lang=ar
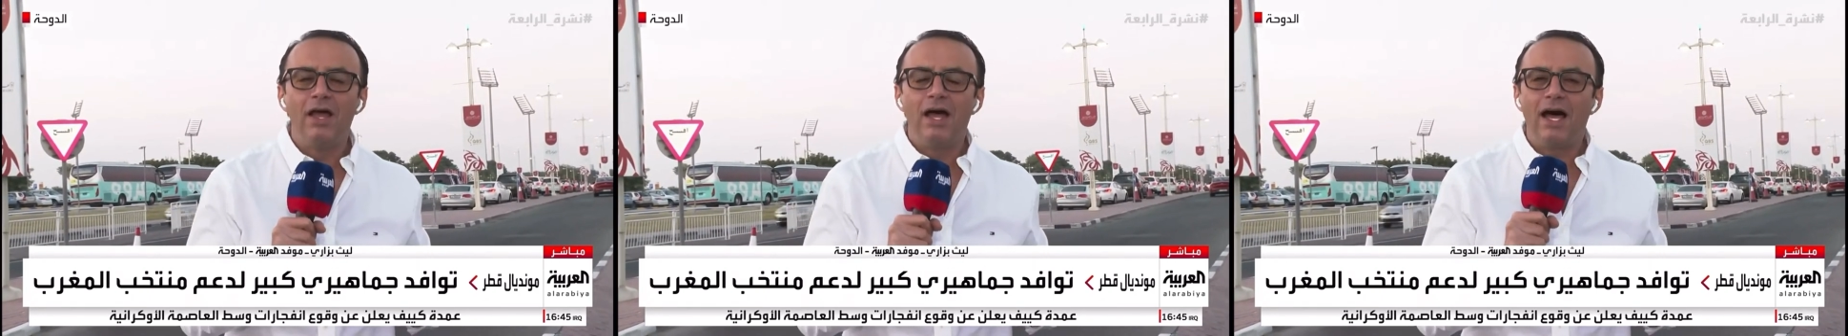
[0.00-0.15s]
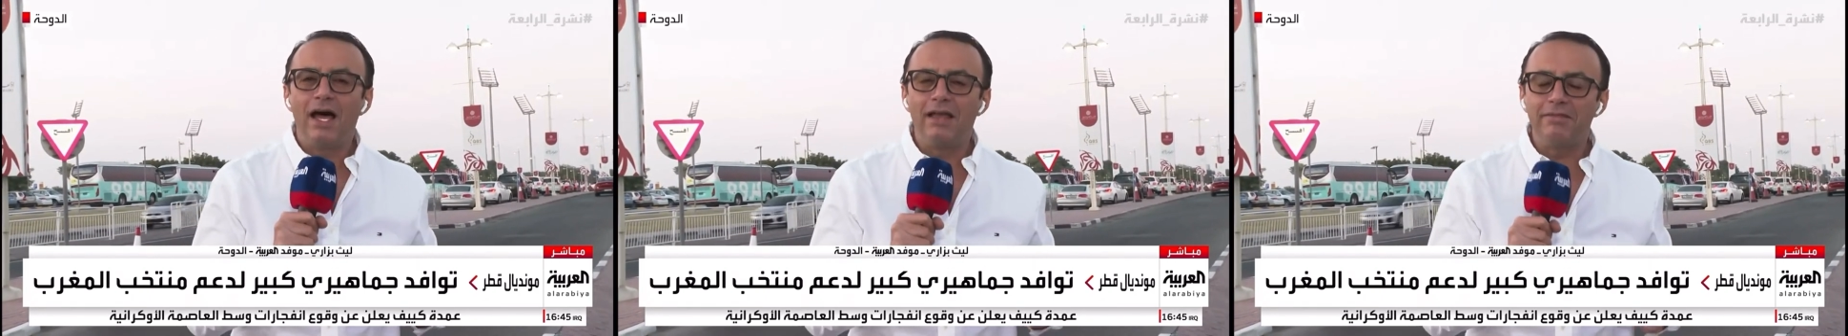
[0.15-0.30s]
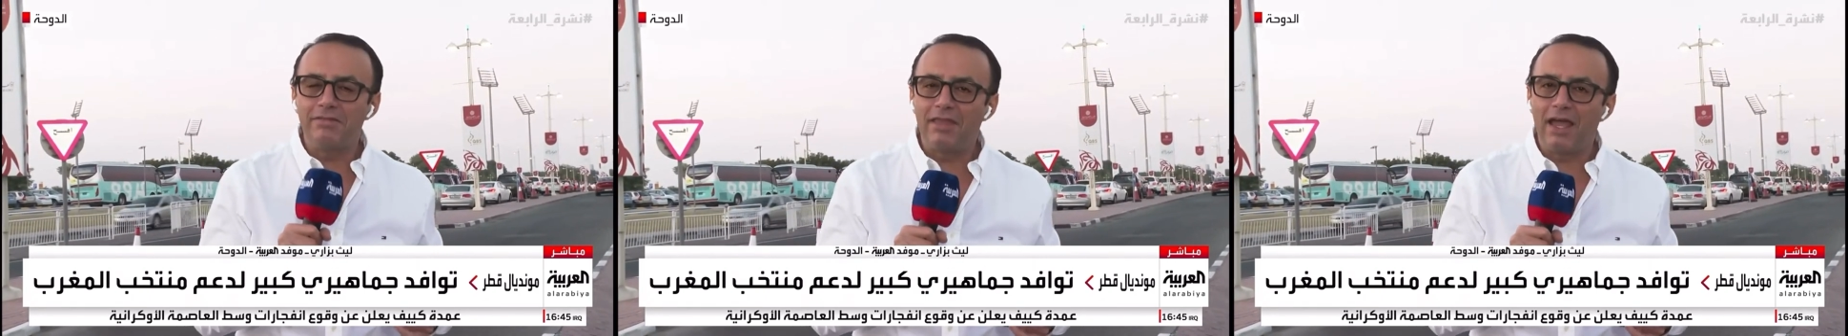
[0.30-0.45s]

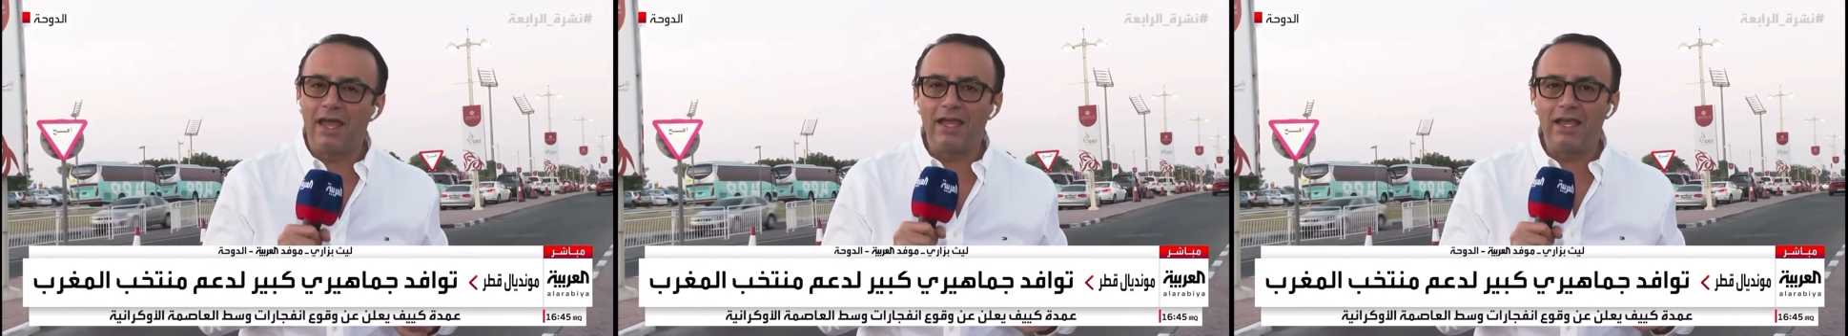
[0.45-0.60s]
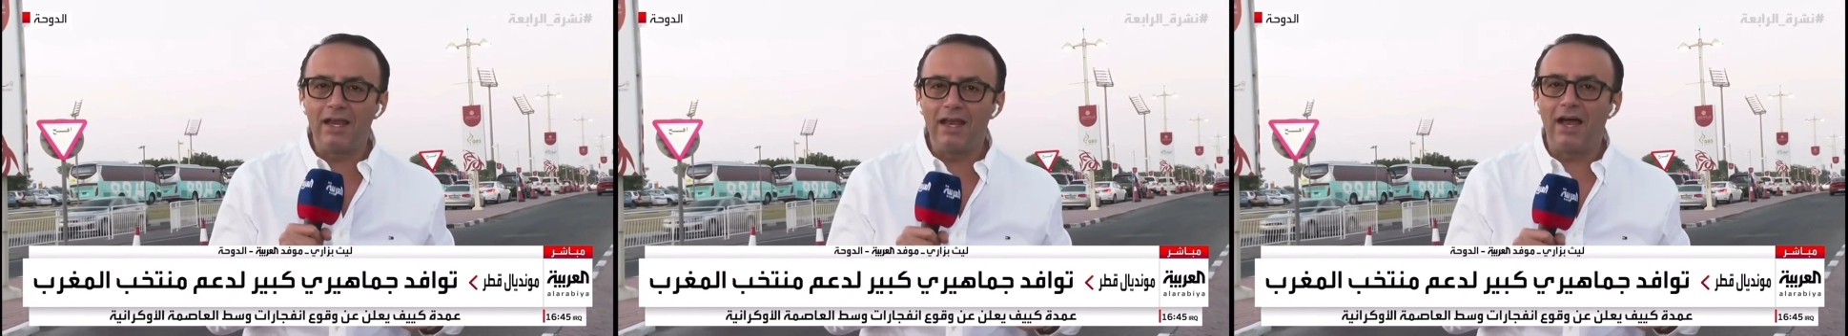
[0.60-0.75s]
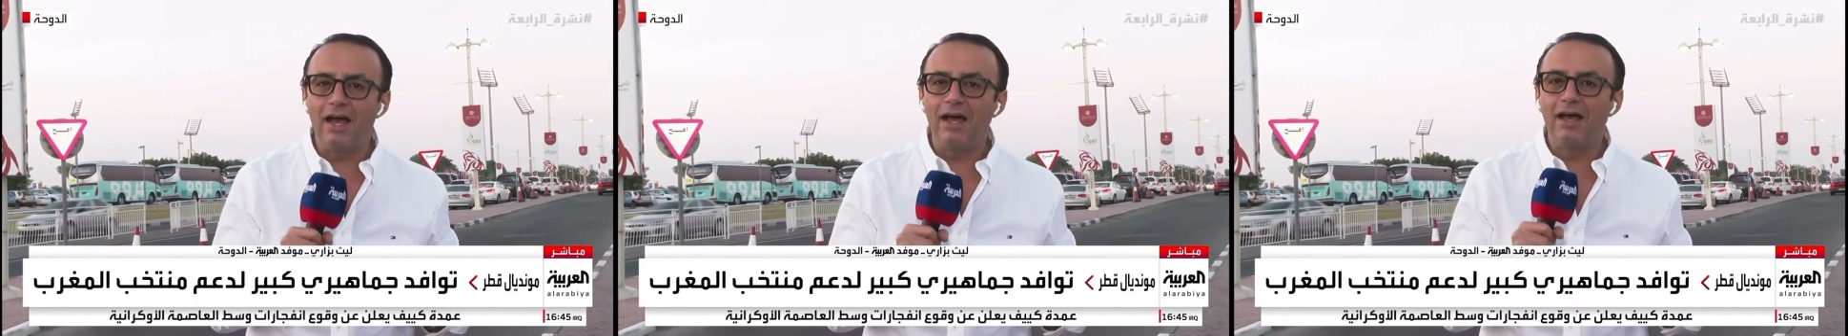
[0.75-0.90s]
أدى
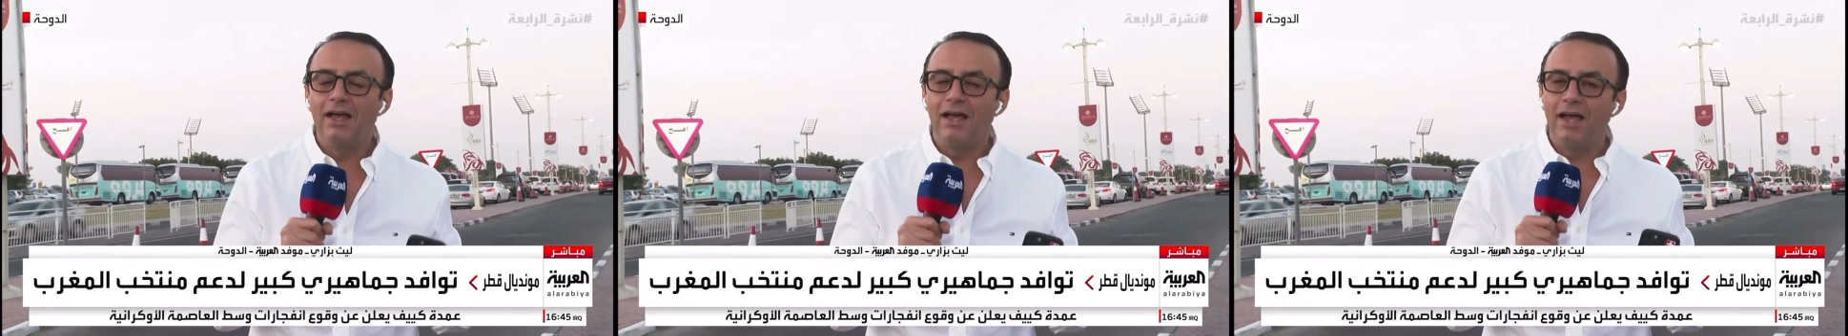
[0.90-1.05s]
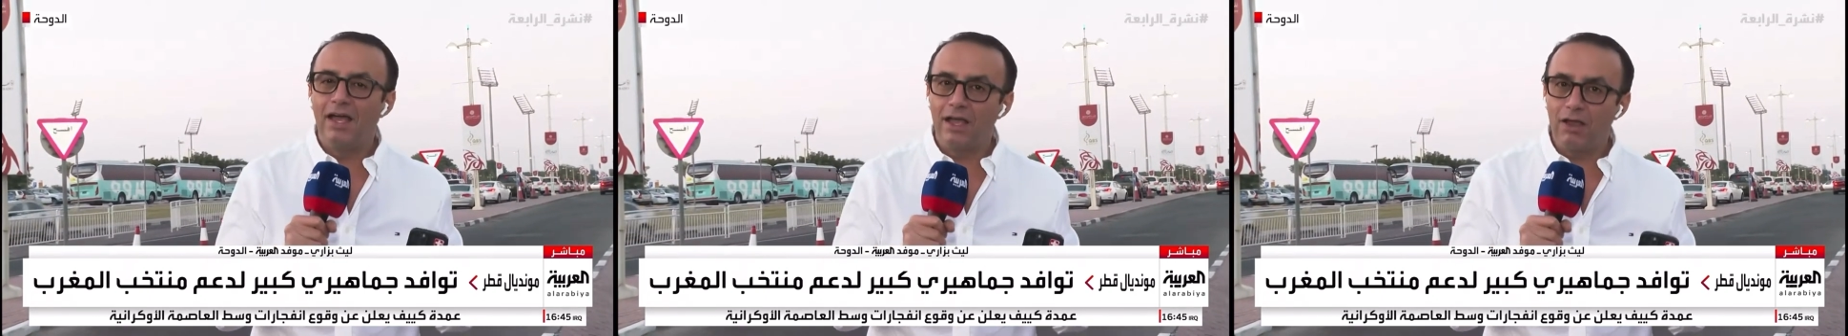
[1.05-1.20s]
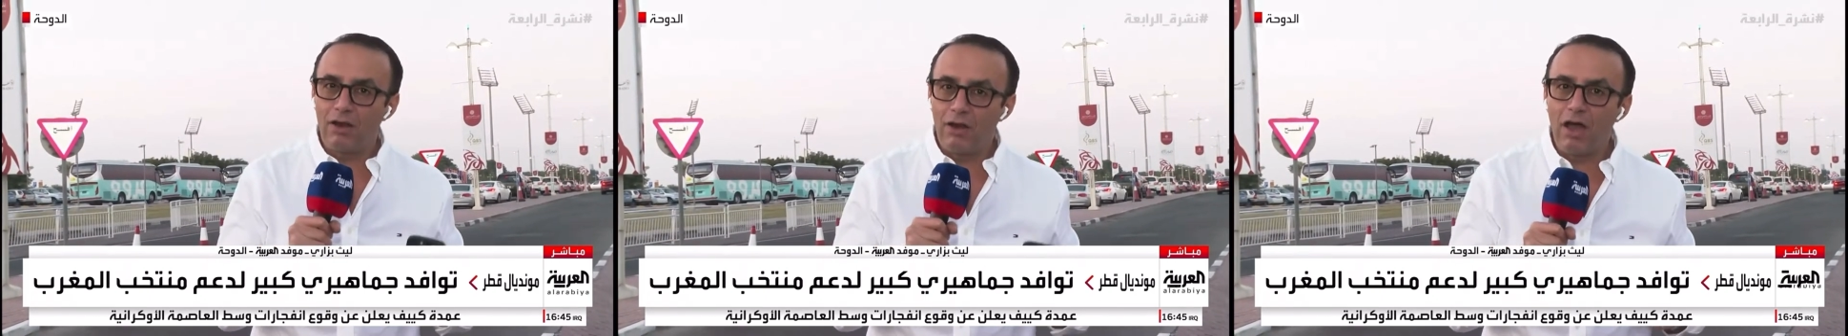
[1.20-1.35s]
إلى
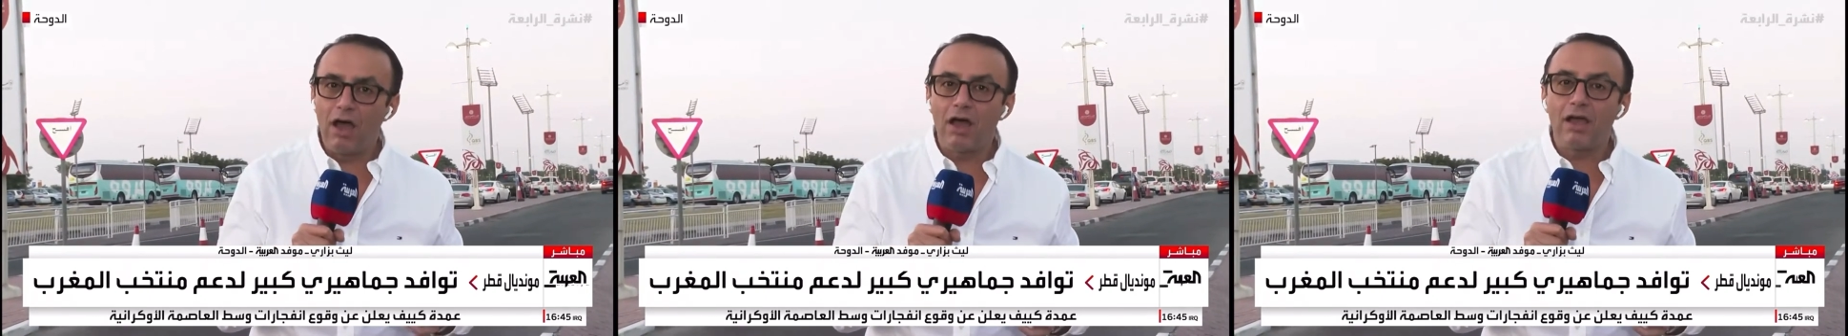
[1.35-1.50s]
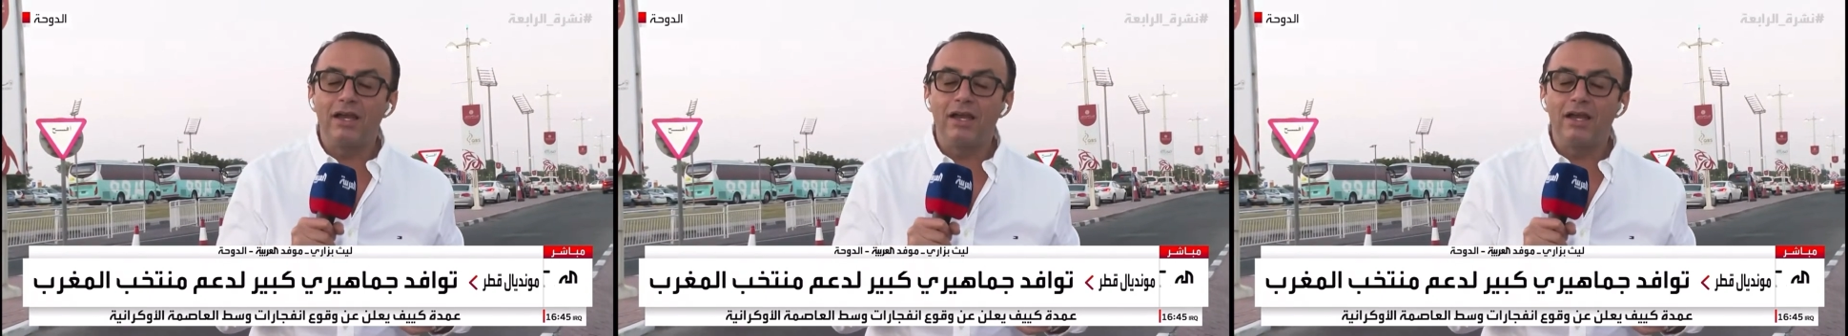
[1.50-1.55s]
إغلاق